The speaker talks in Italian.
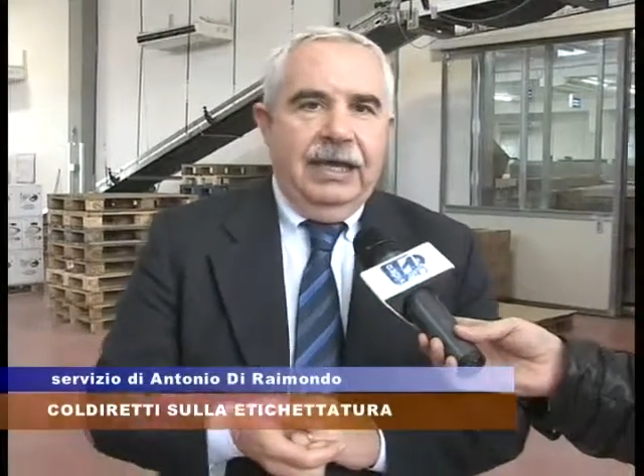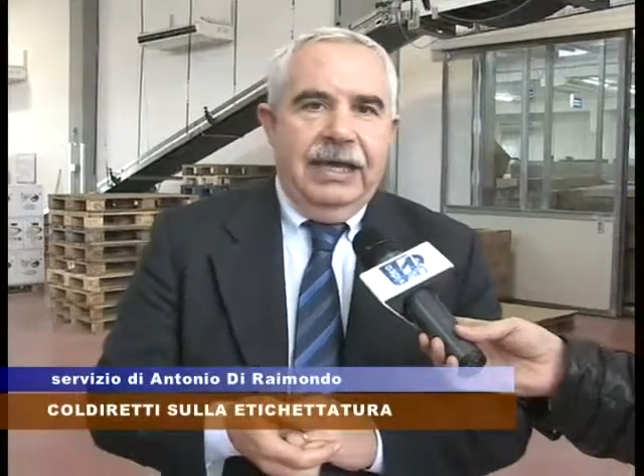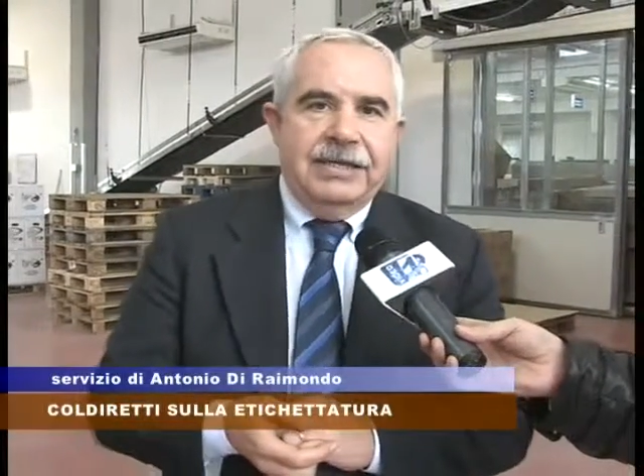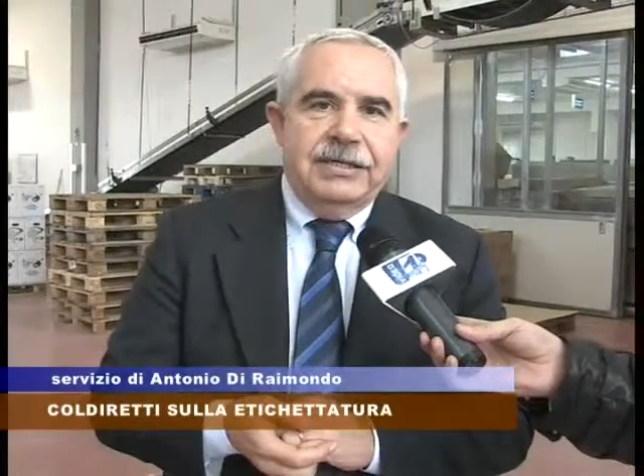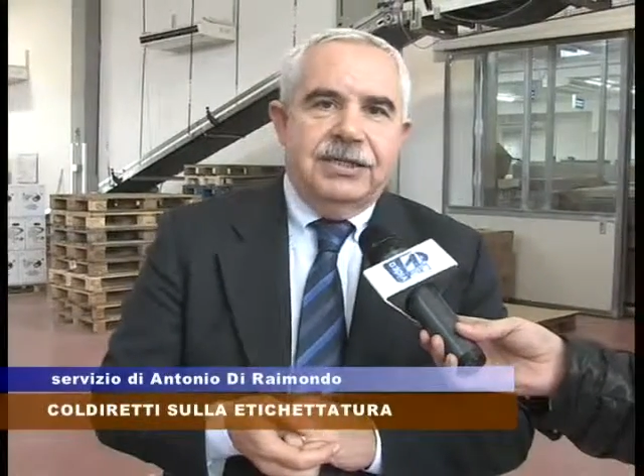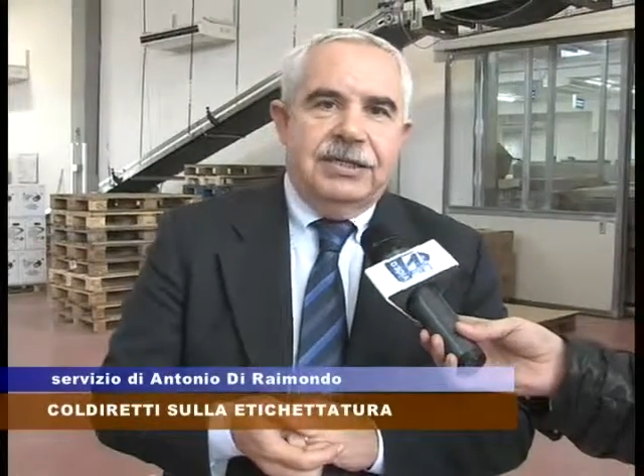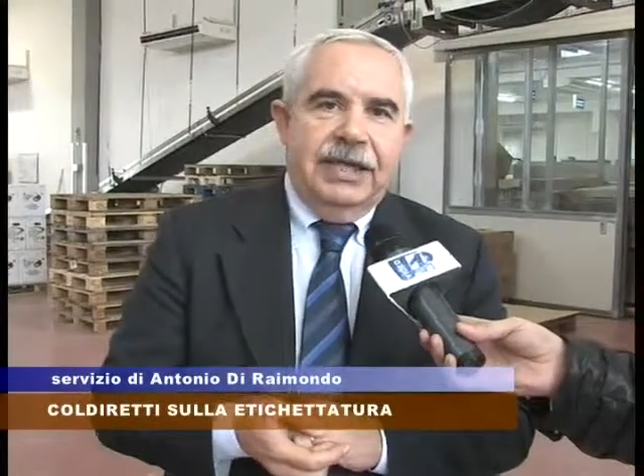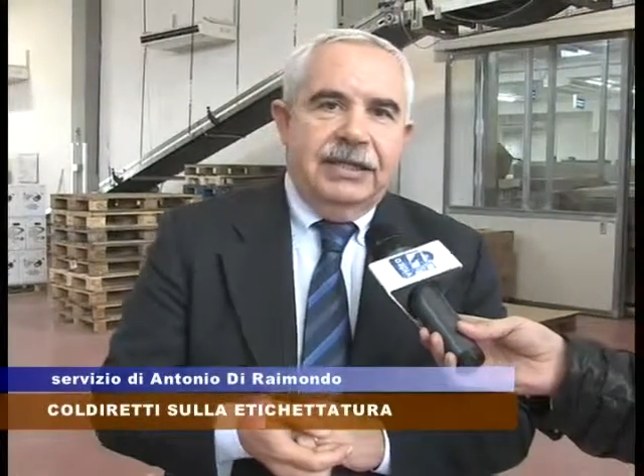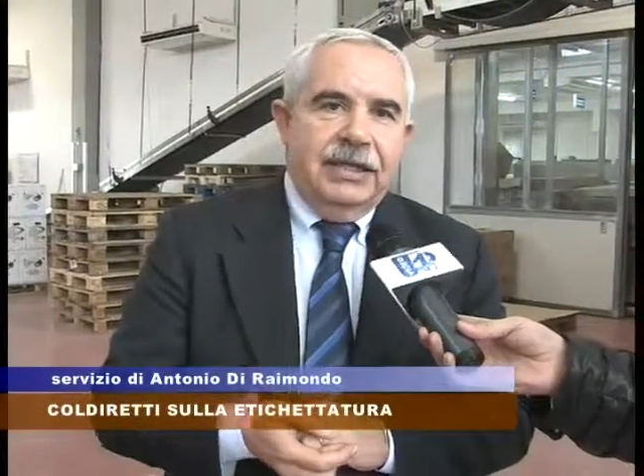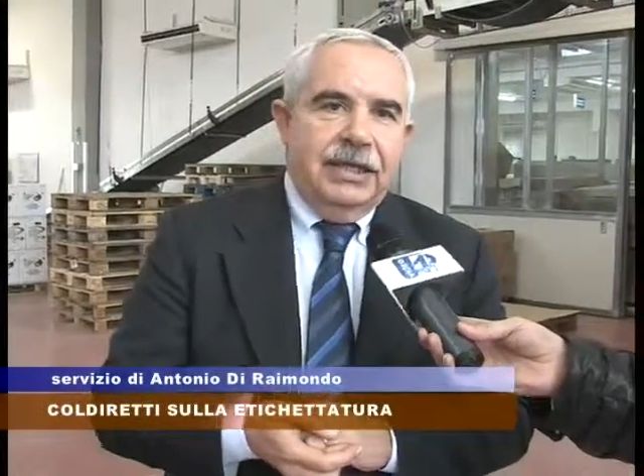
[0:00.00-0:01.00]
alla presenza
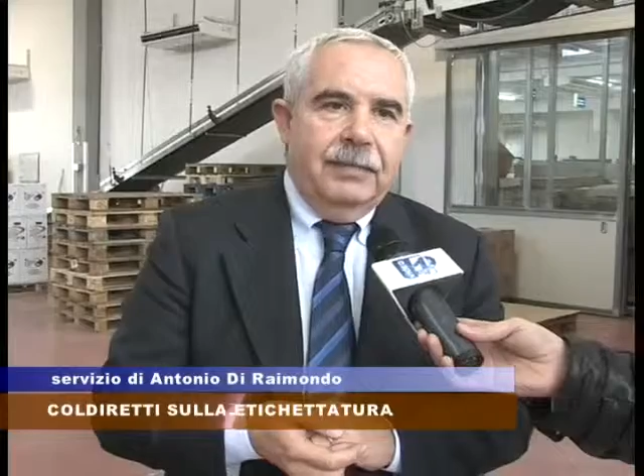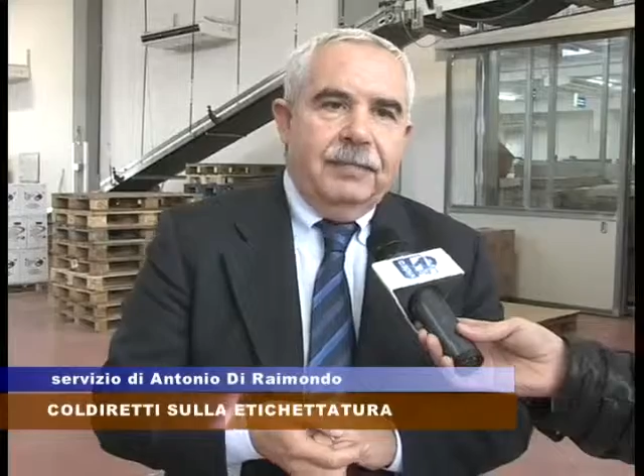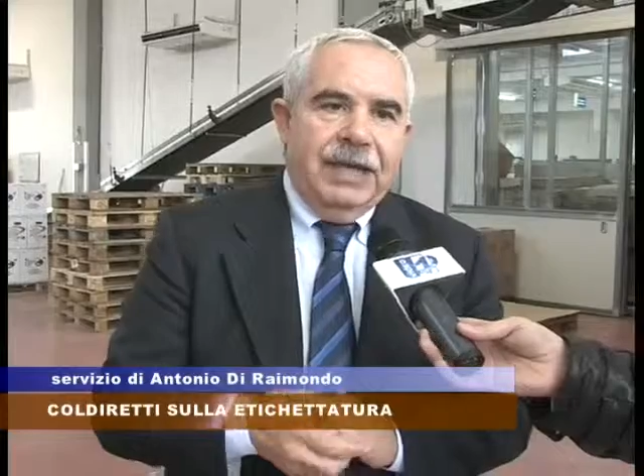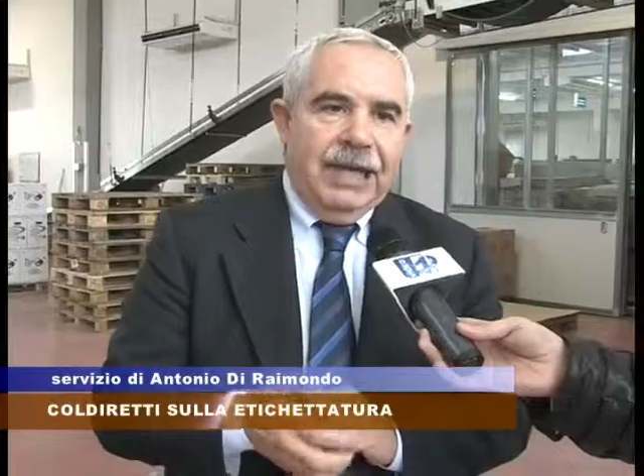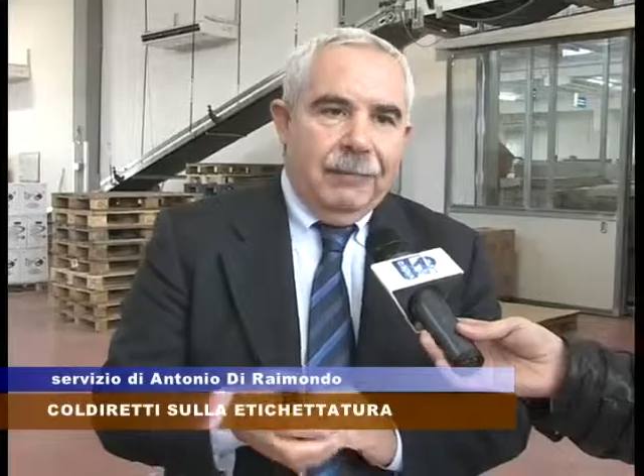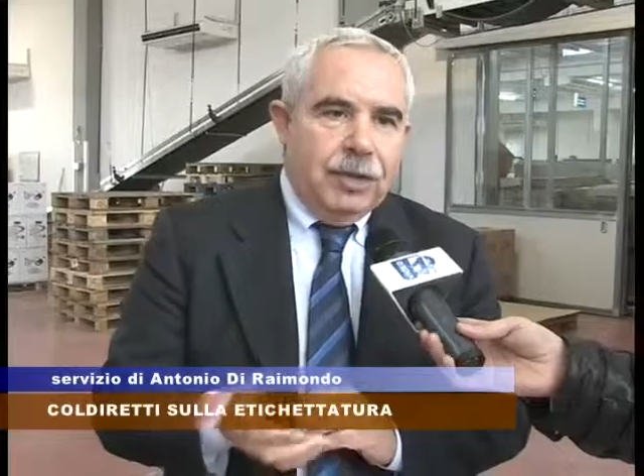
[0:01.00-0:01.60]
del segretario di